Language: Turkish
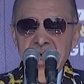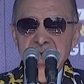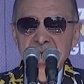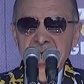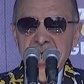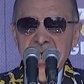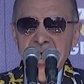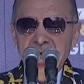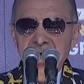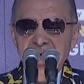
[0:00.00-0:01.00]

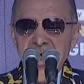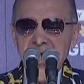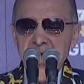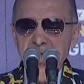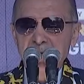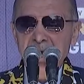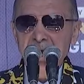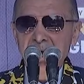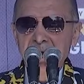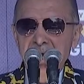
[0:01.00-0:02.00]
Edirne'de
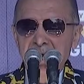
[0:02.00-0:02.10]
karşımda